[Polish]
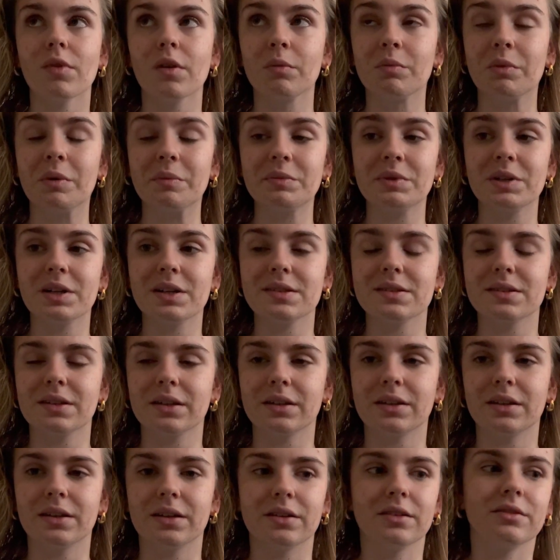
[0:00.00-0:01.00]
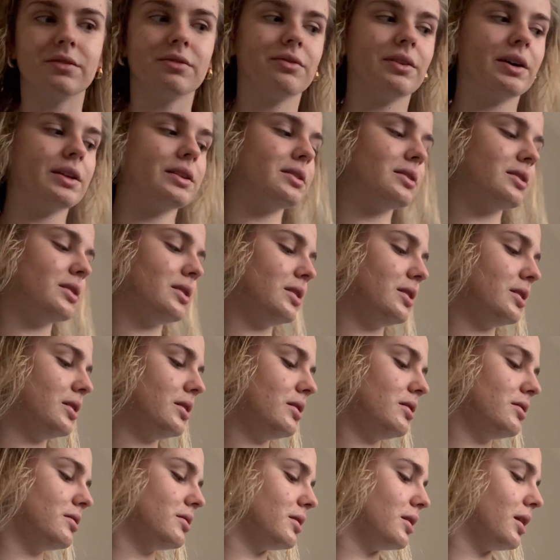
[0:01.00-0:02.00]
Mam teraz takie dwa dni
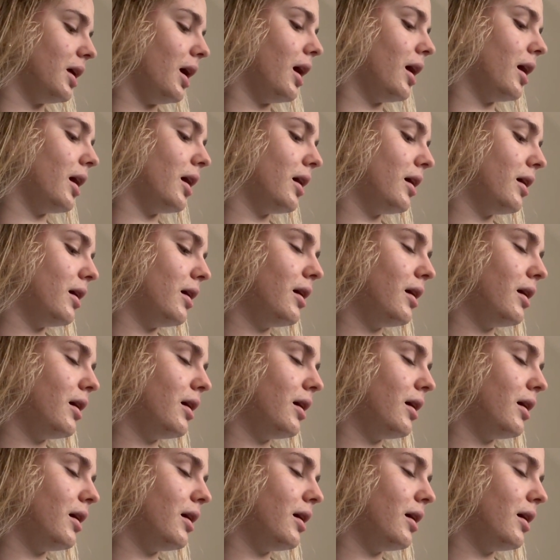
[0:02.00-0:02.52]
na